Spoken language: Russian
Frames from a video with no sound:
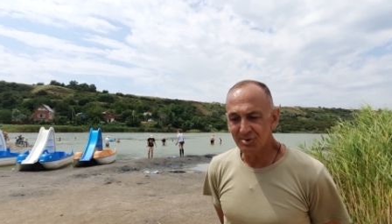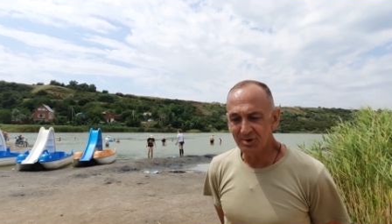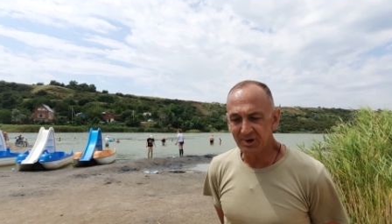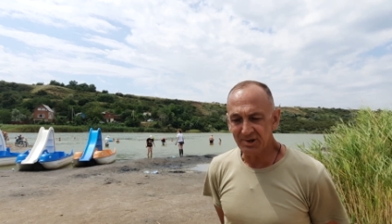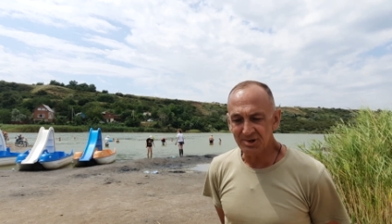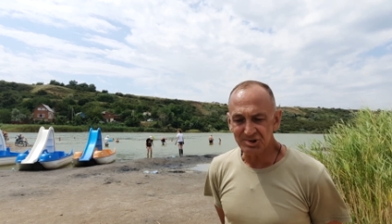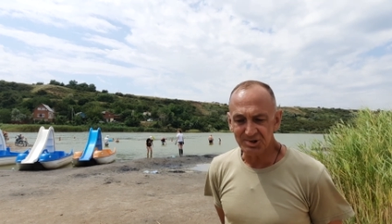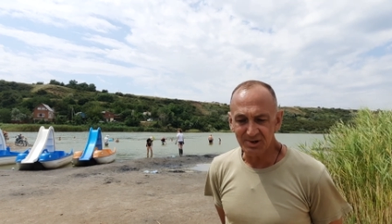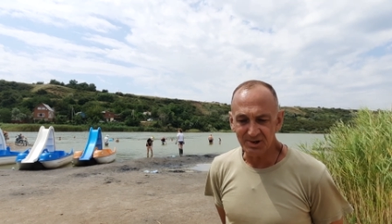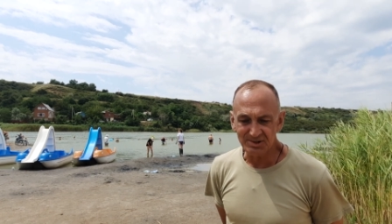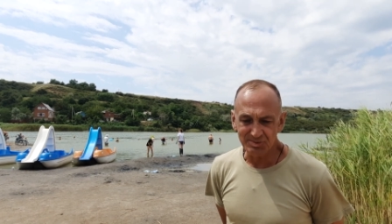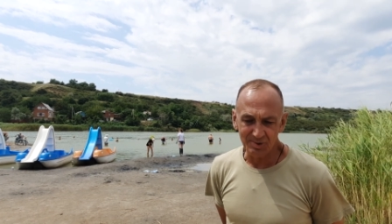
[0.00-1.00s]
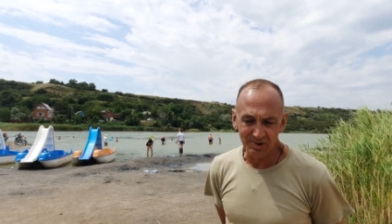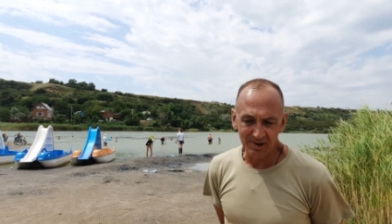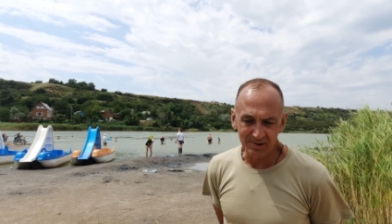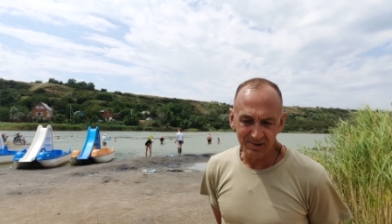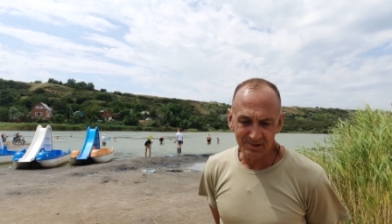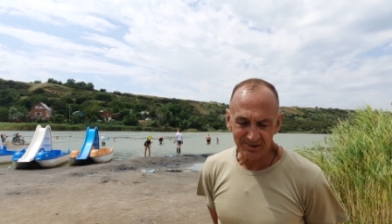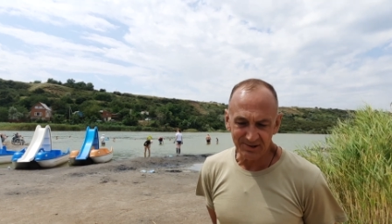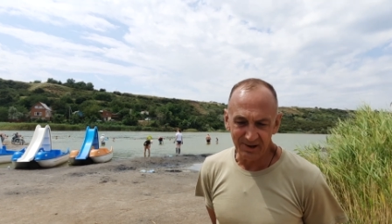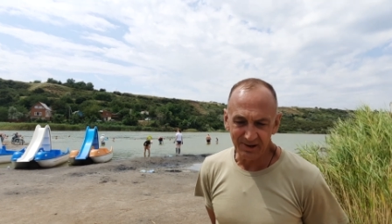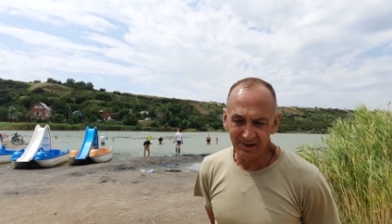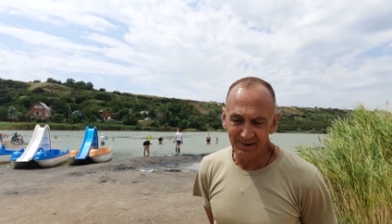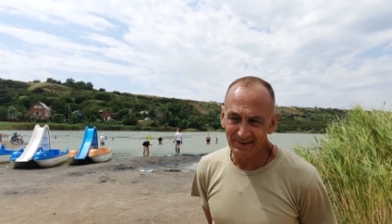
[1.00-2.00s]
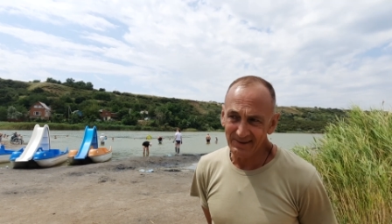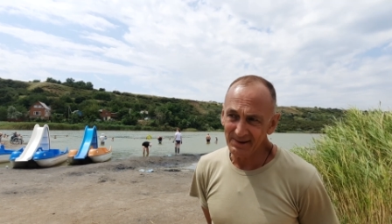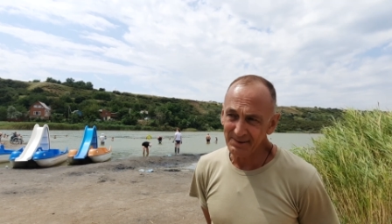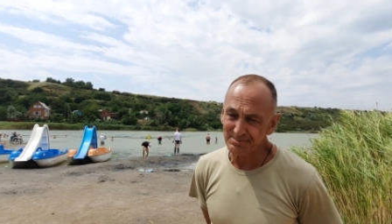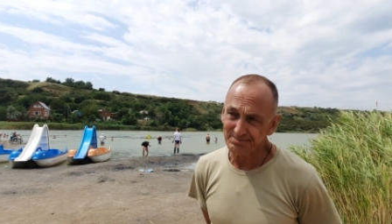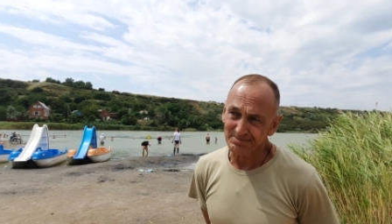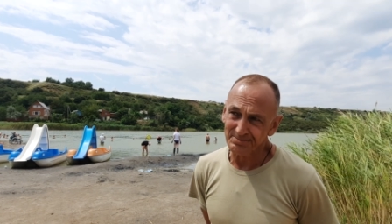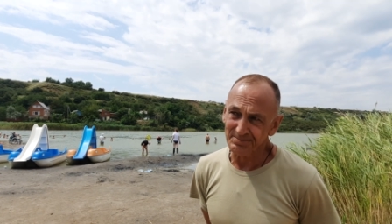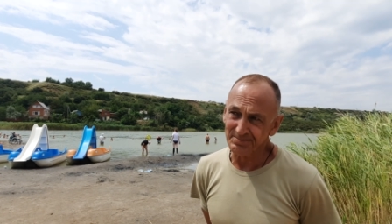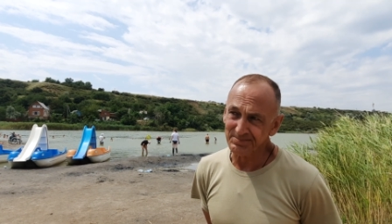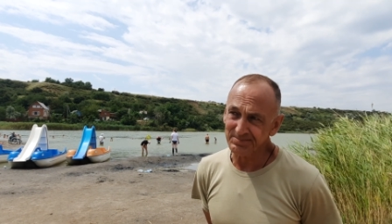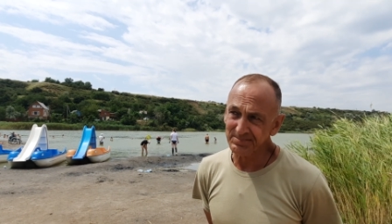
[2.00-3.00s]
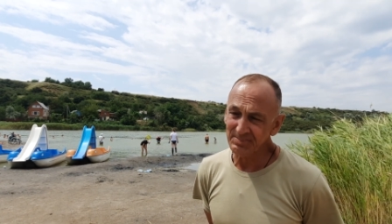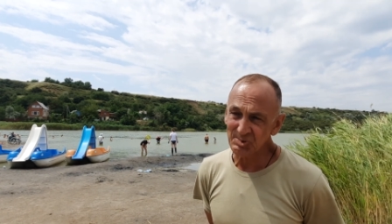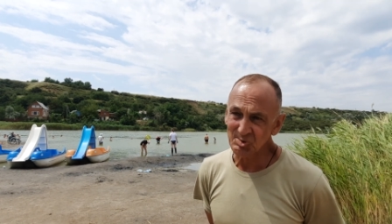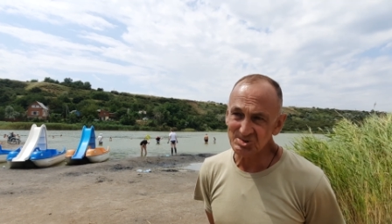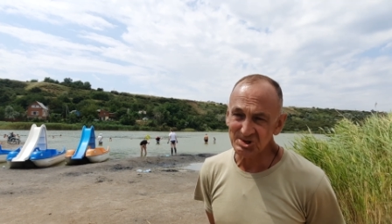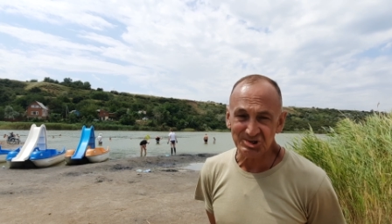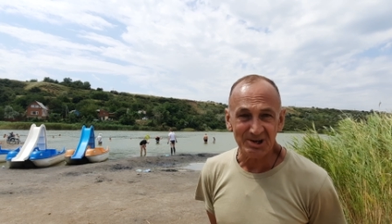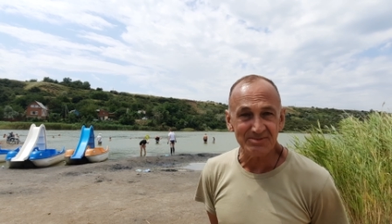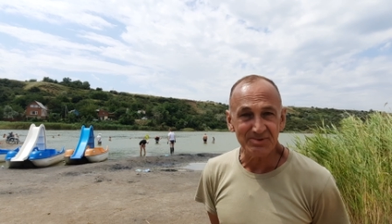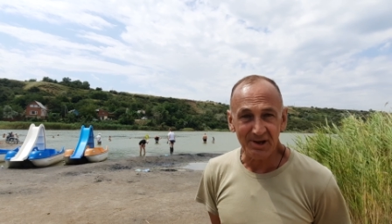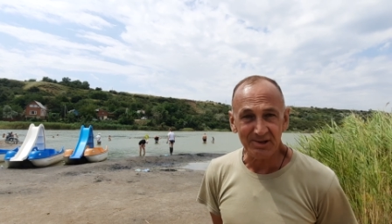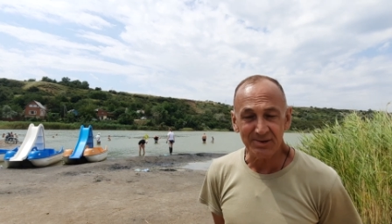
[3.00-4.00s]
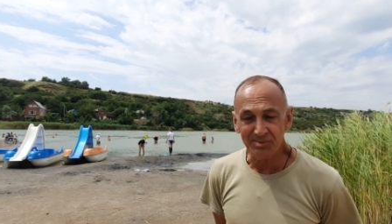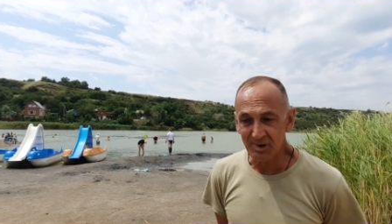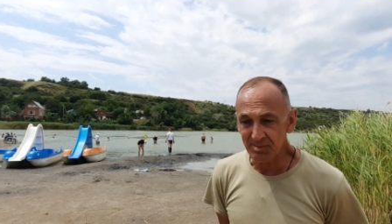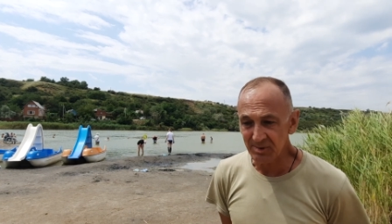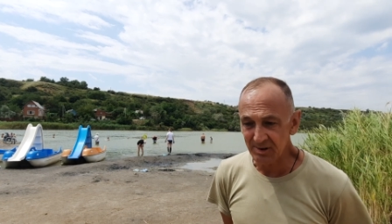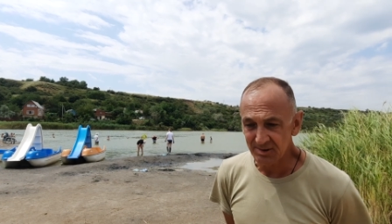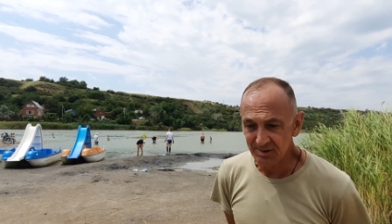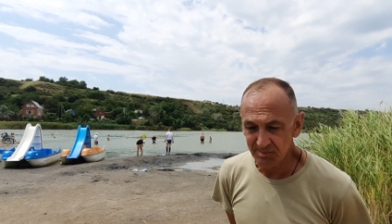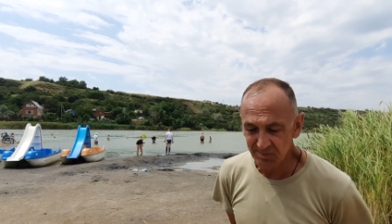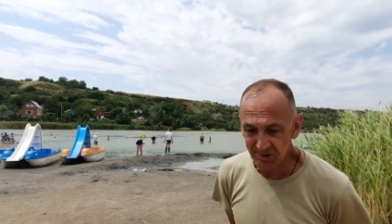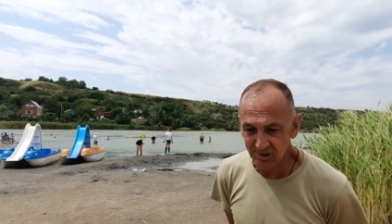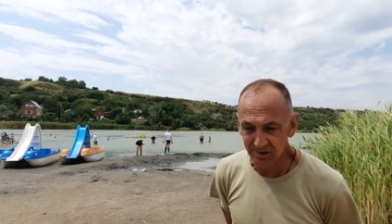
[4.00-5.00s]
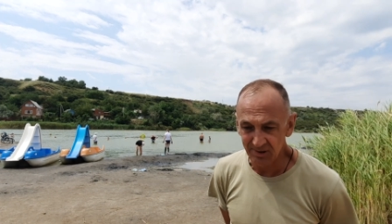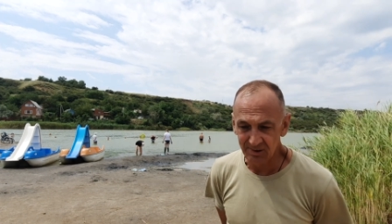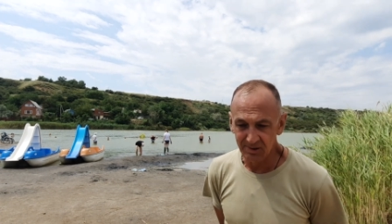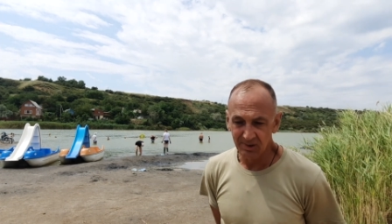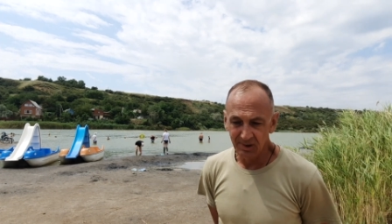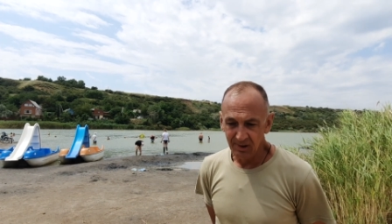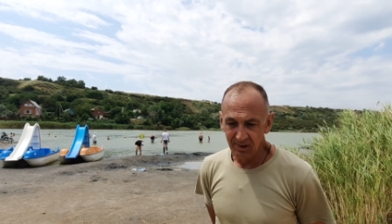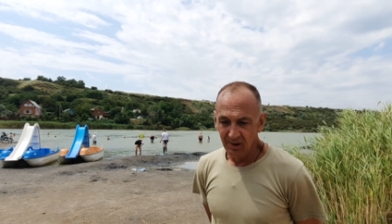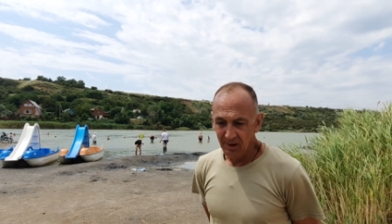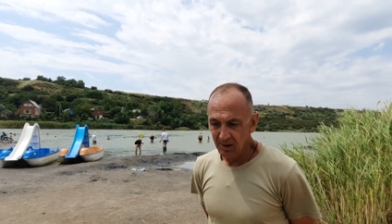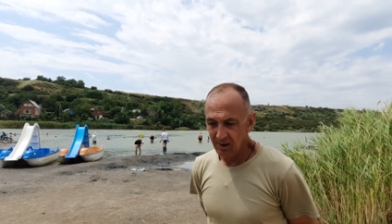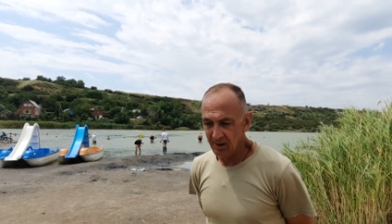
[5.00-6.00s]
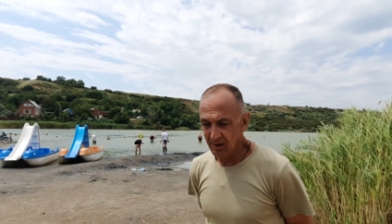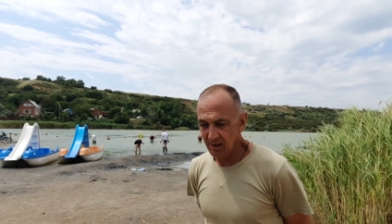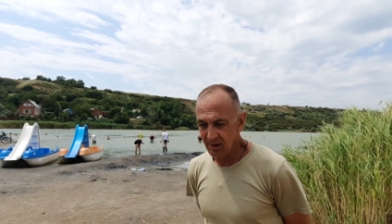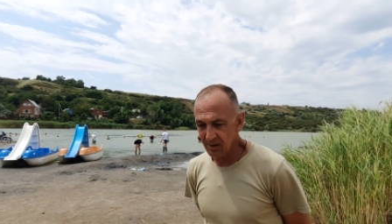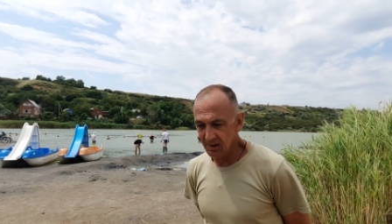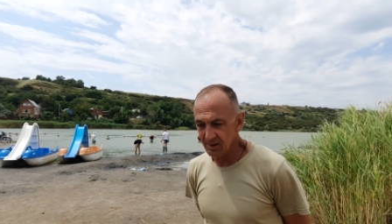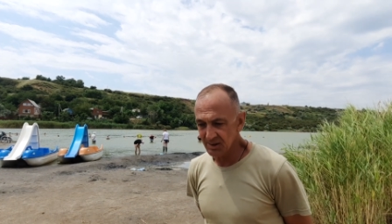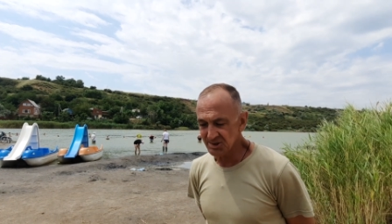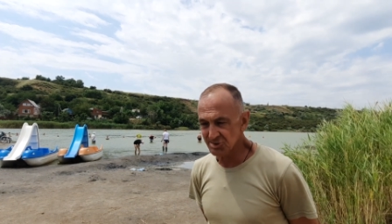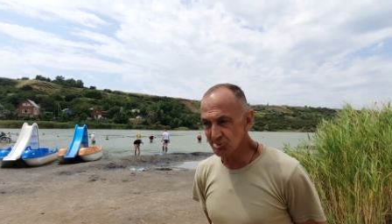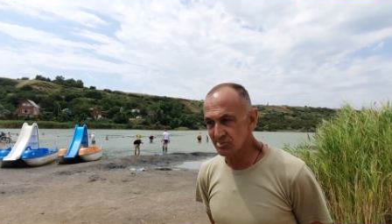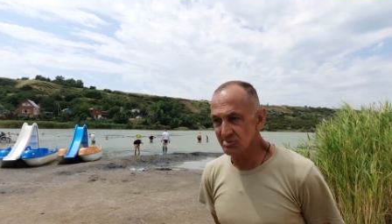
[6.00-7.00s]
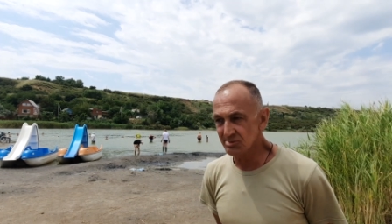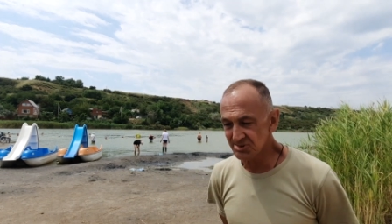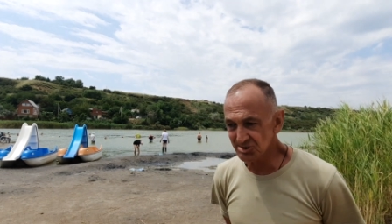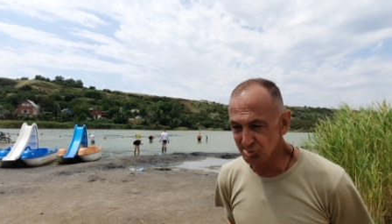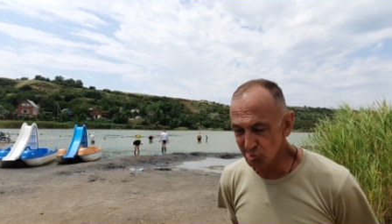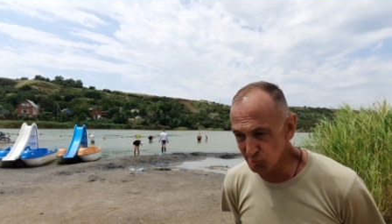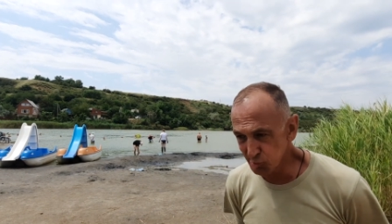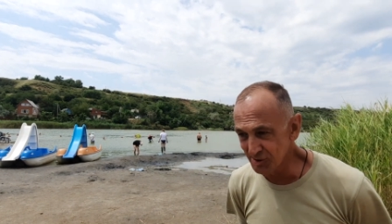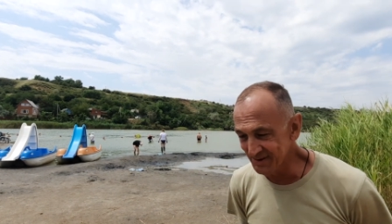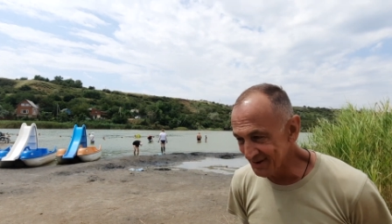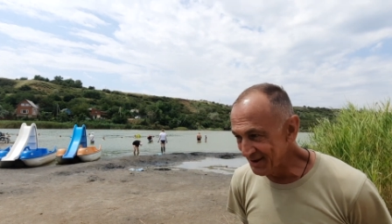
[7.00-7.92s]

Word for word: только начинаю свой канал, так как я, ну, сейчас в данный момент мне а, с судьбой